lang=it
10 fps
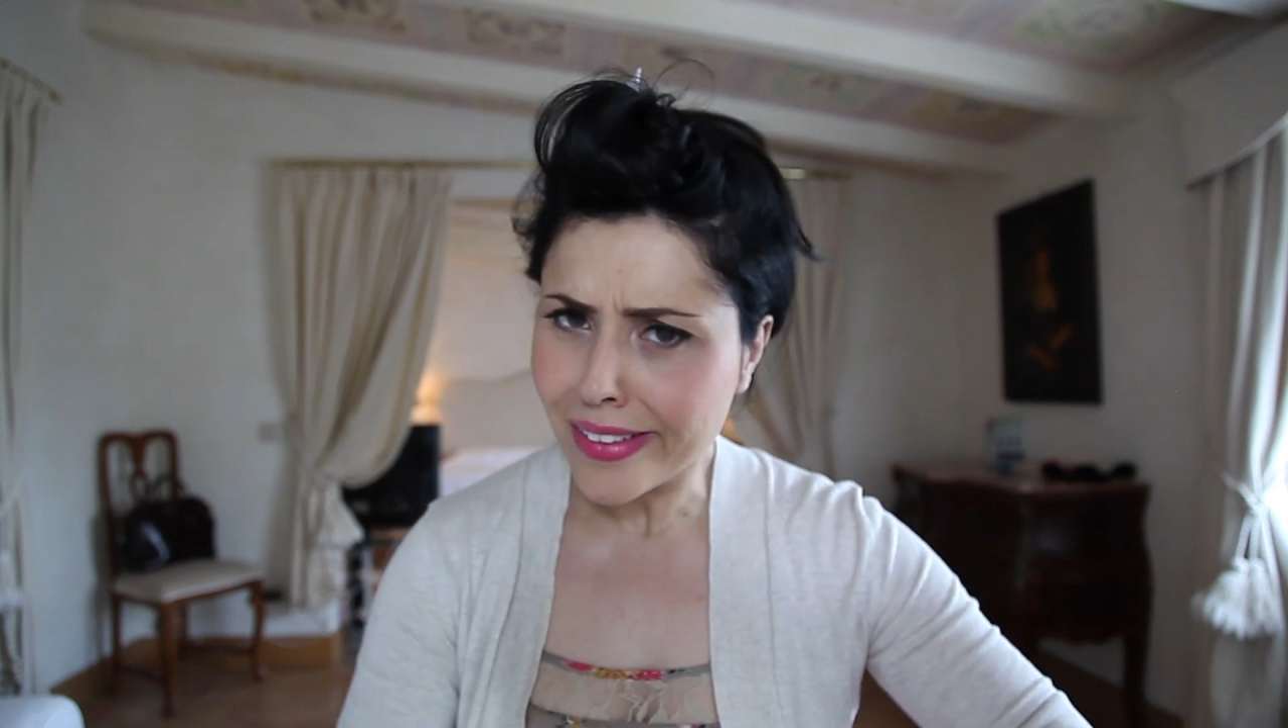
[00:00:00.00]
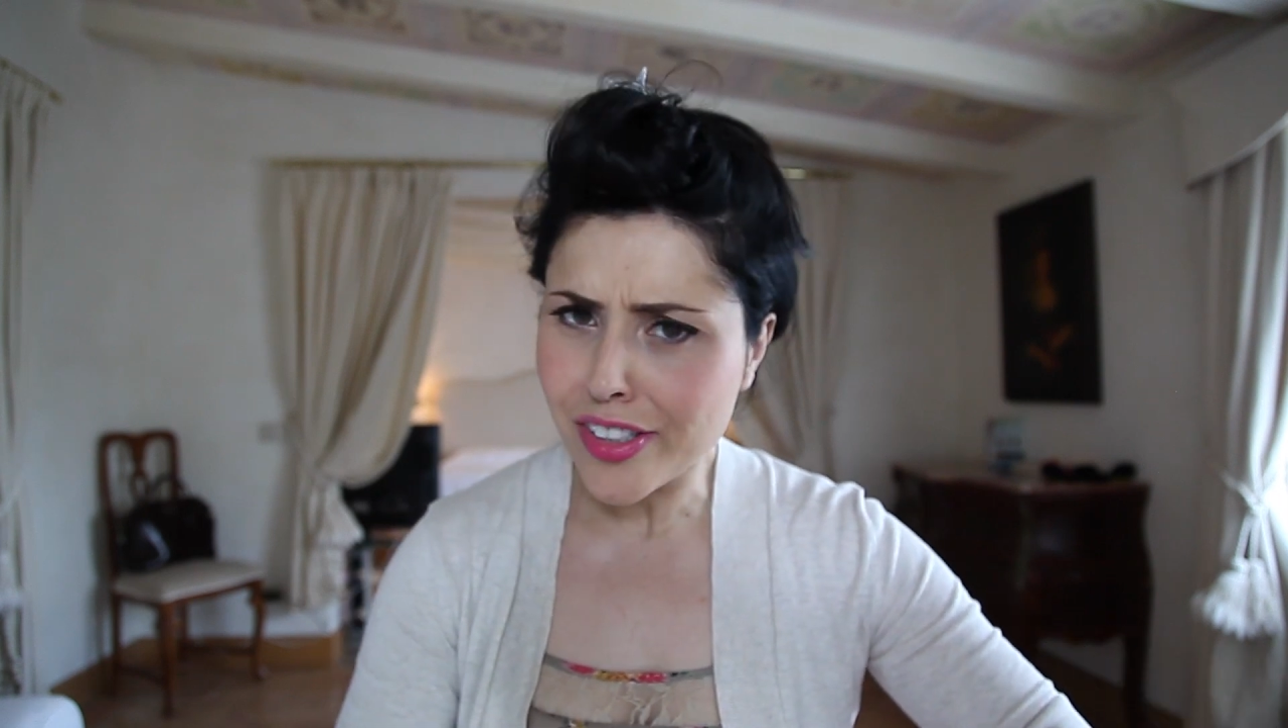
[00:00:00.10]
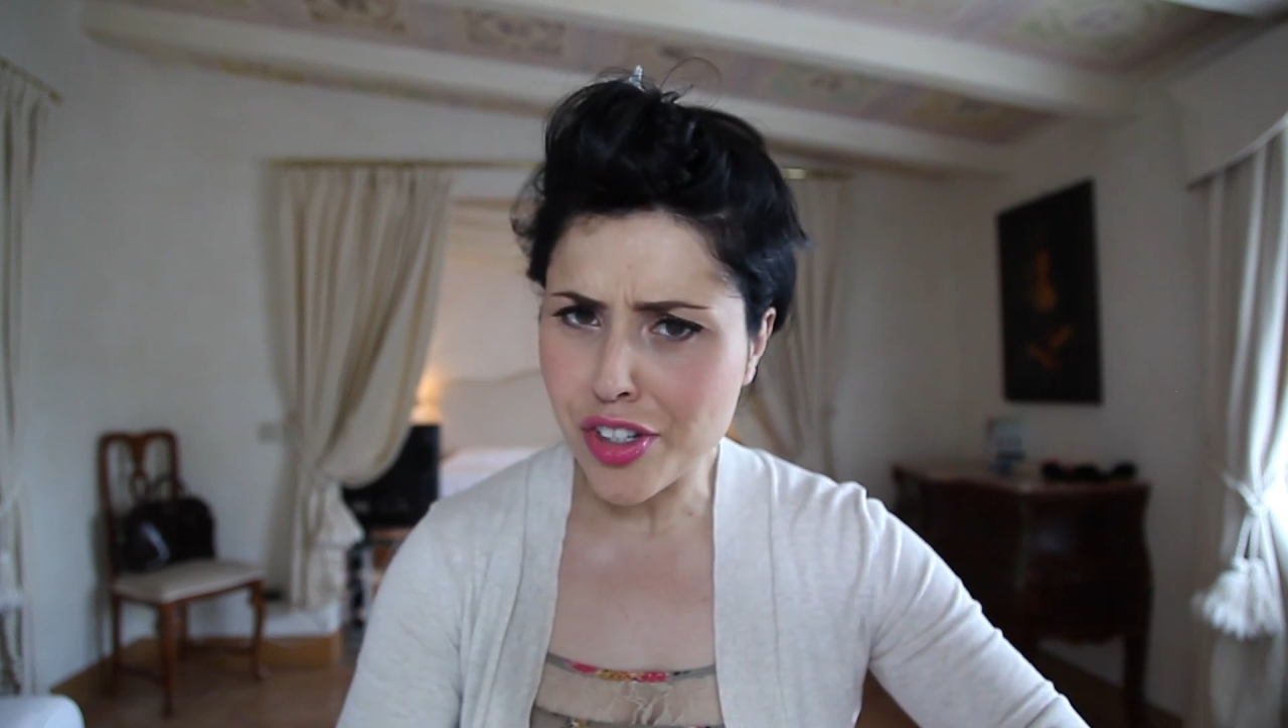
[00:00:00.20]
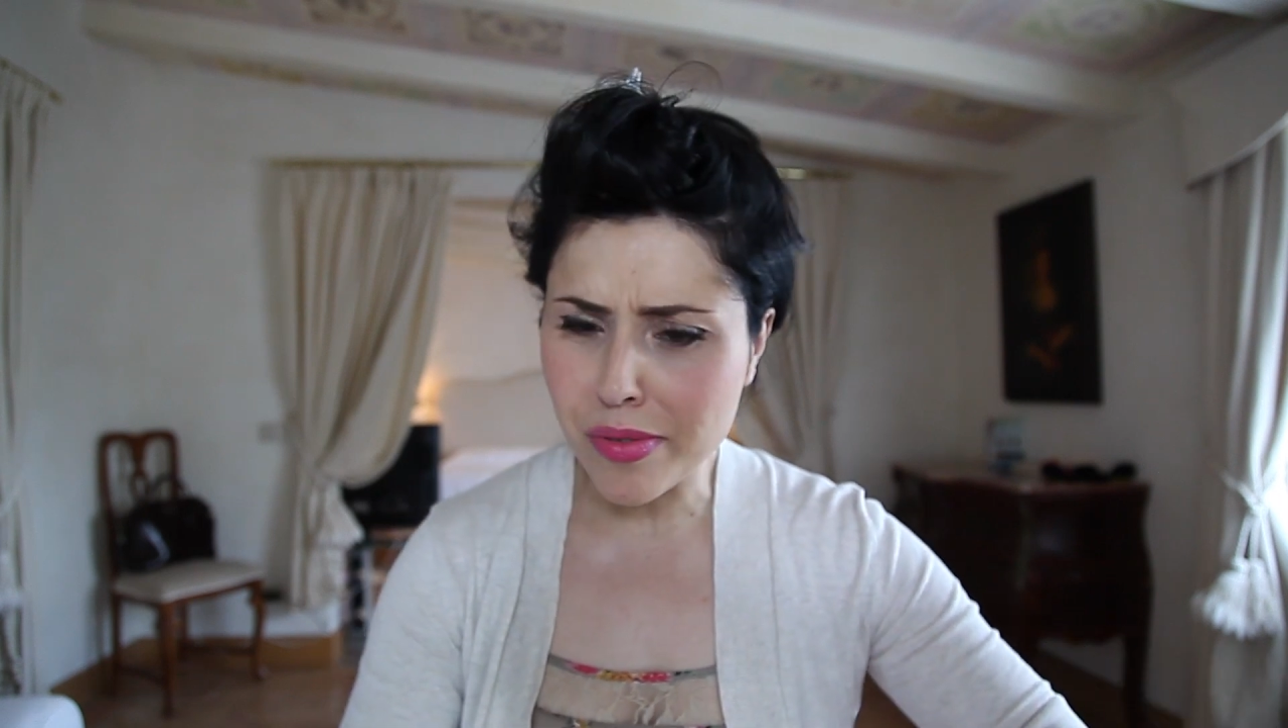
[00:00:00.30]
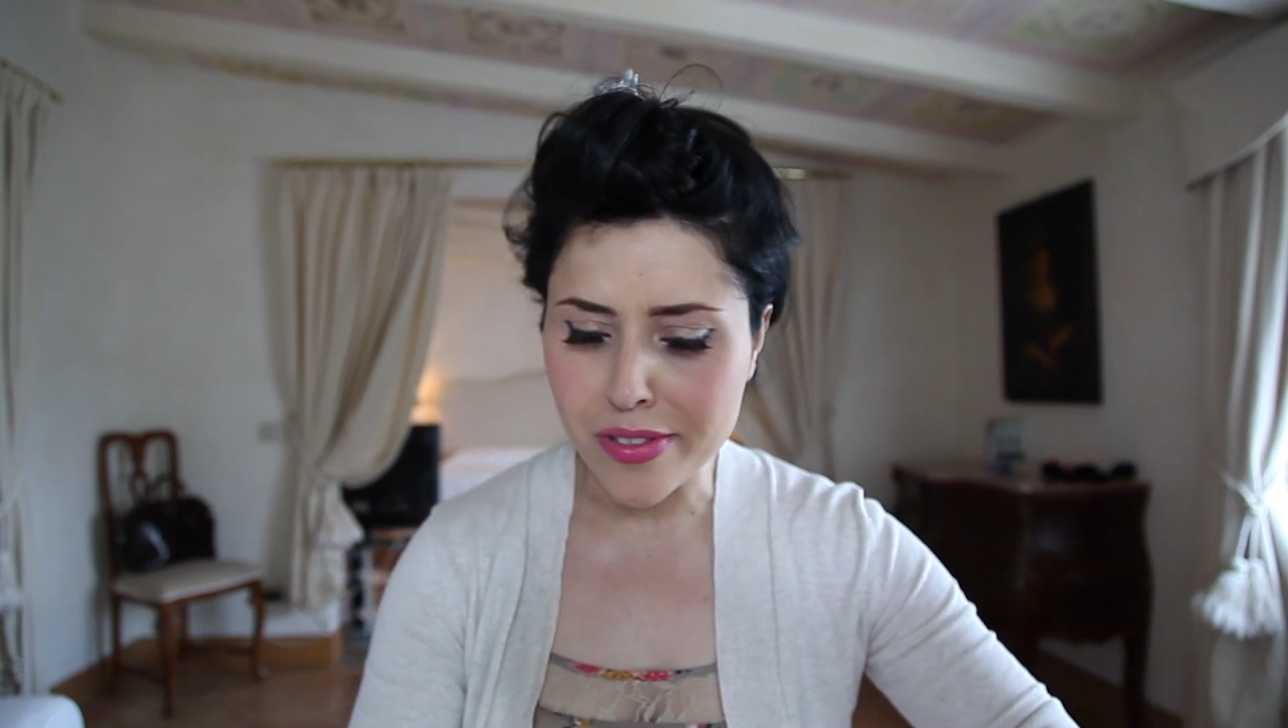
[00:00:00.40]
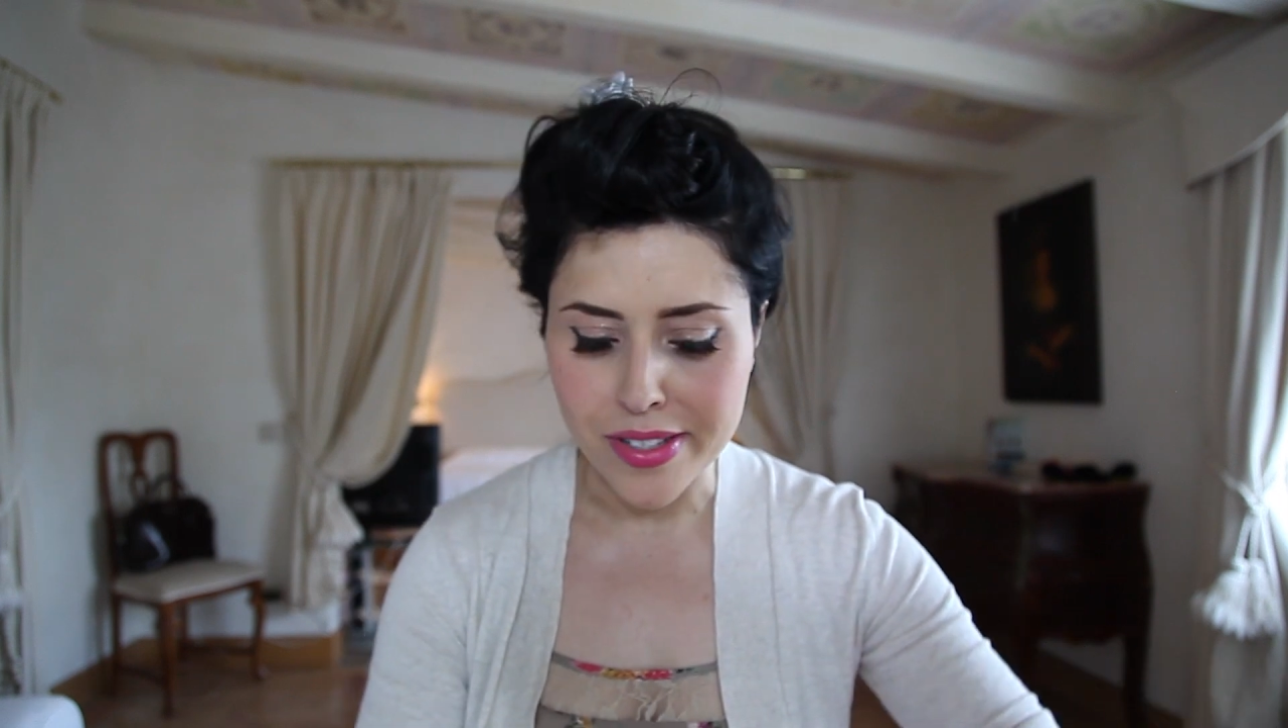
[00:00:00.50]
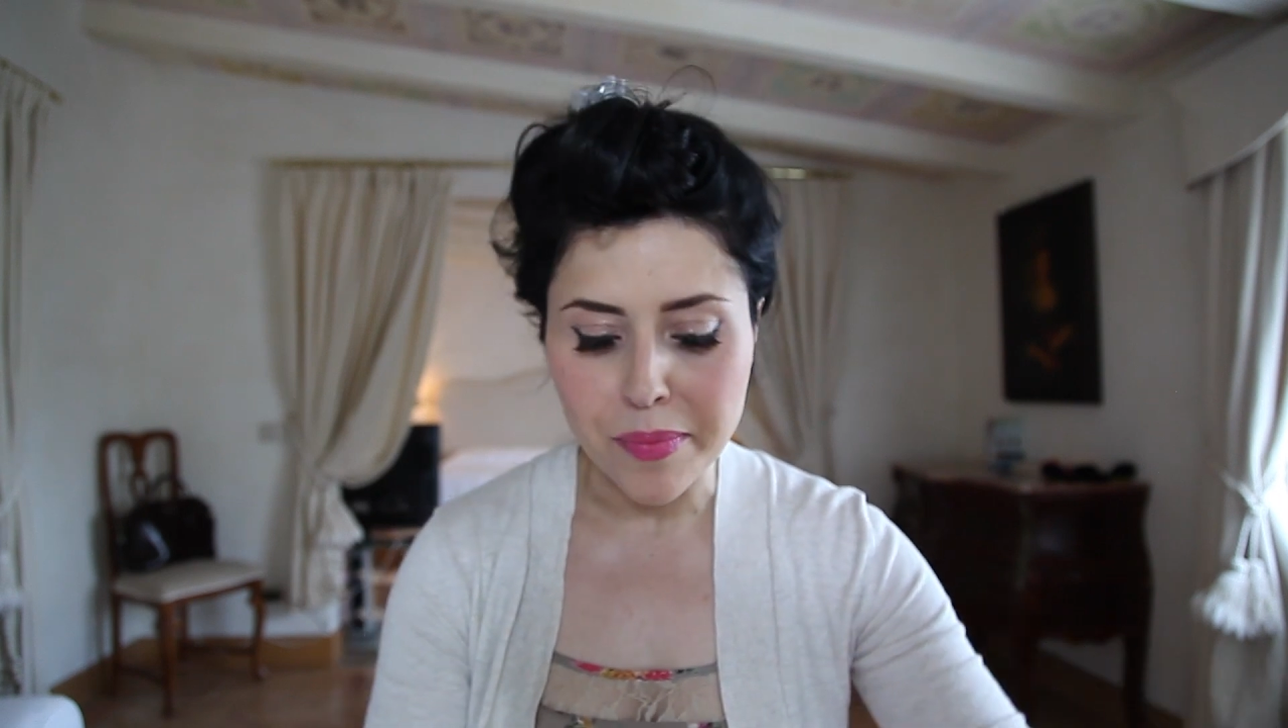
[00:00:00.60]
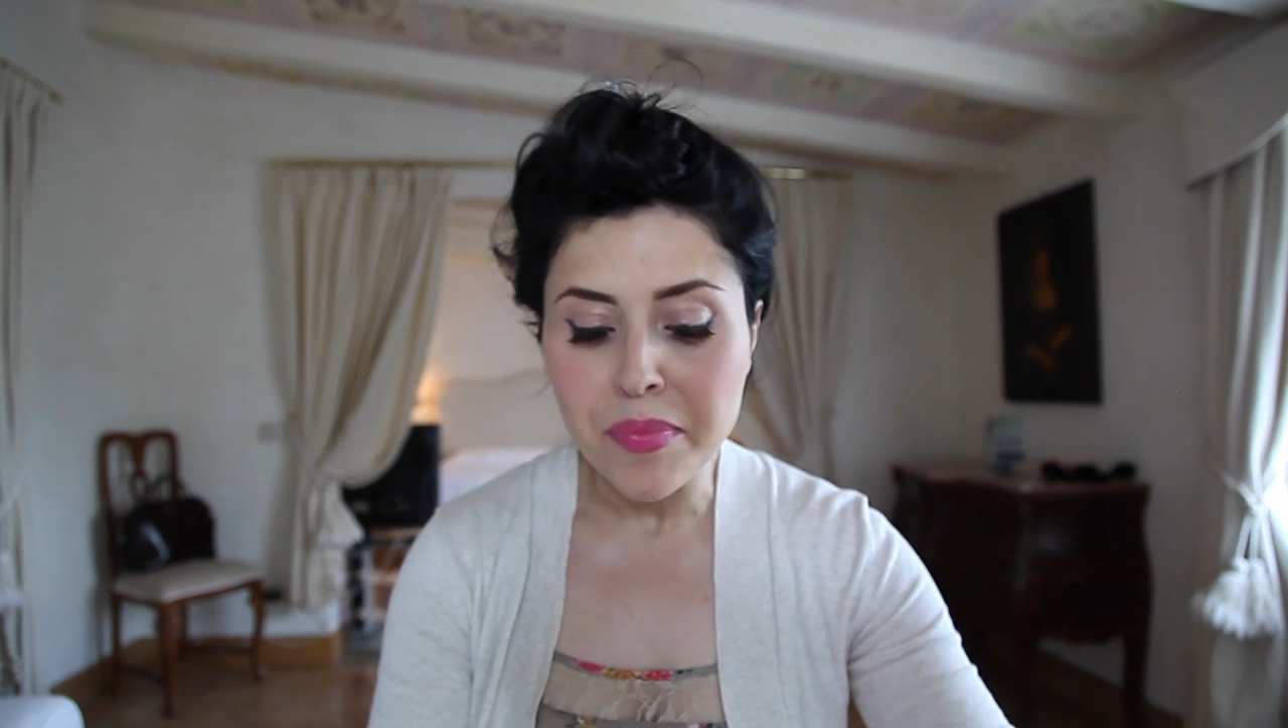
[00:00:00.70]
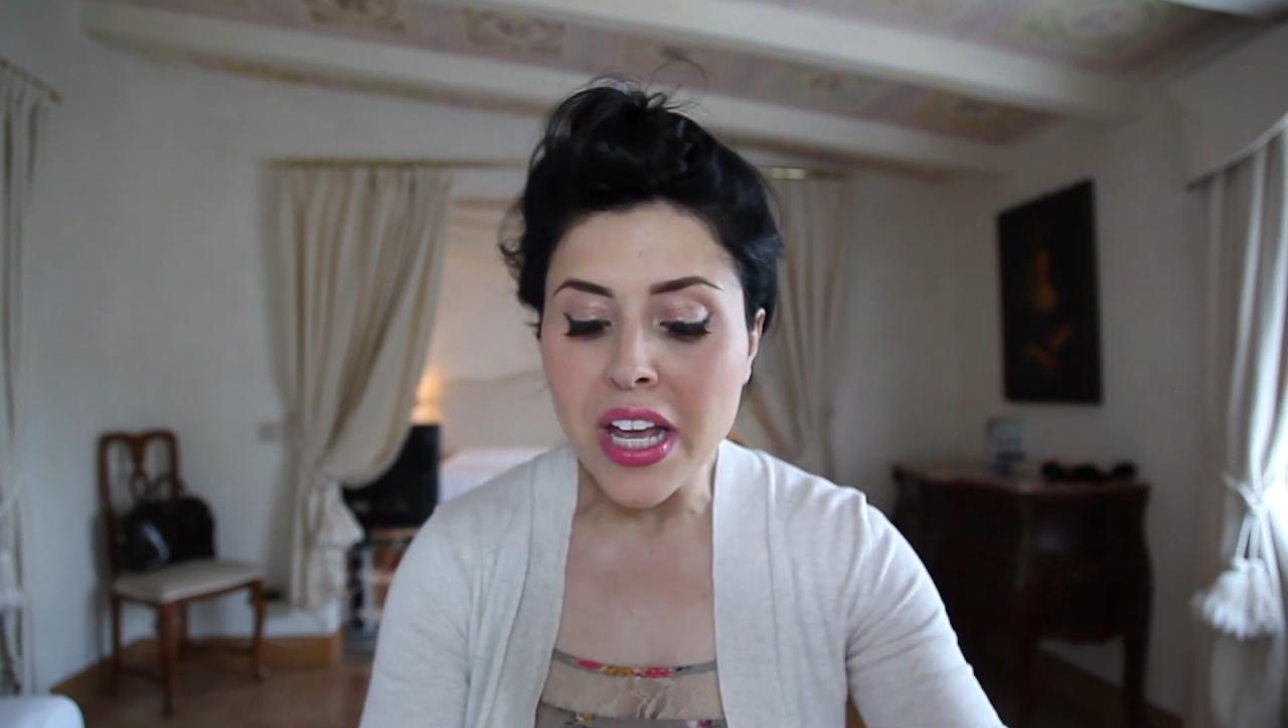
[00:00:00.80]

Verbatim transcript: facciamo così